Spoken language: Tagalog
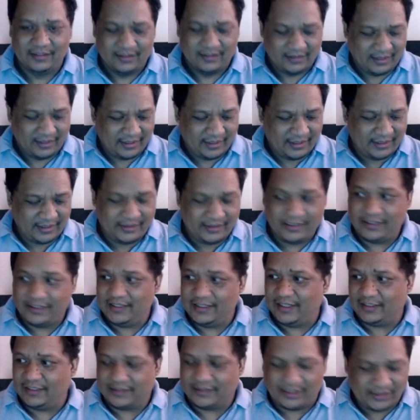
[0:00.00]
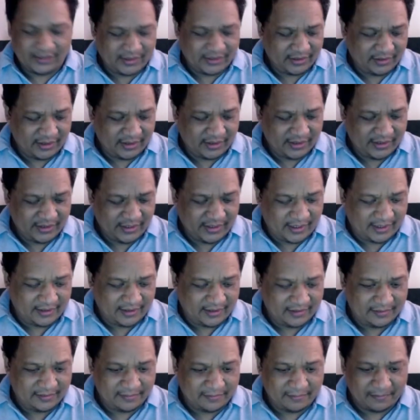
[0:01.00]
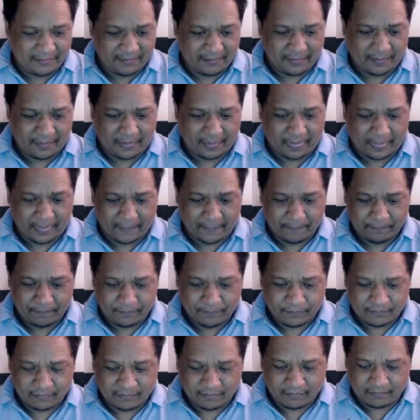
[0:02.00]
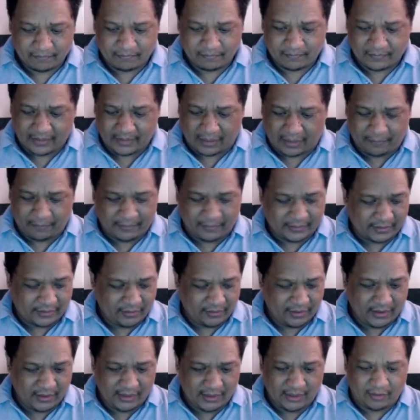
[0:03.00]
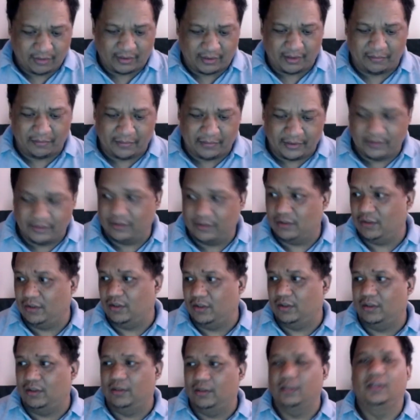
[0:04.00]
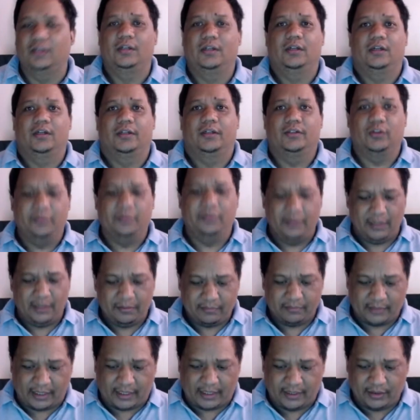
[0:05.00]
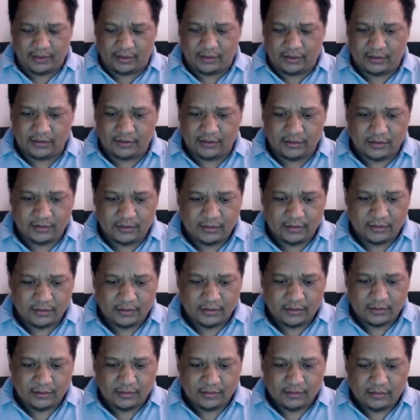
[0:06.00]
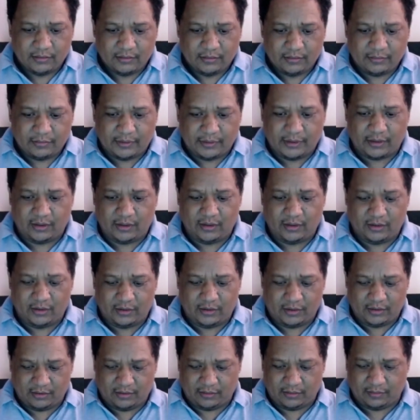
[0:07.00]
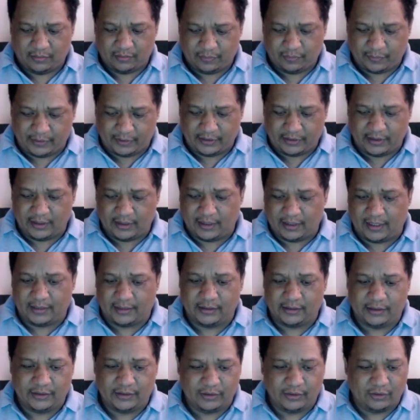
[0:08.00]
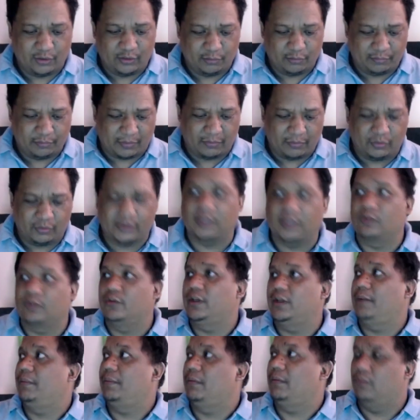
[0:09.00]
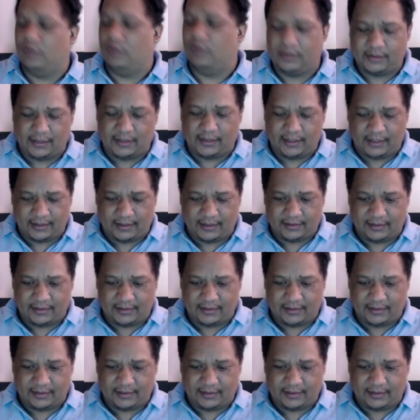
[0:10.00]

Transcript: Ang ganda niya. Touch screen siya. Hmm, nakapatay yung ilaw kaya medyo dumilim tayo. Pero, pwede na natin siguro pambukasan. Kuya, pambukas na nga.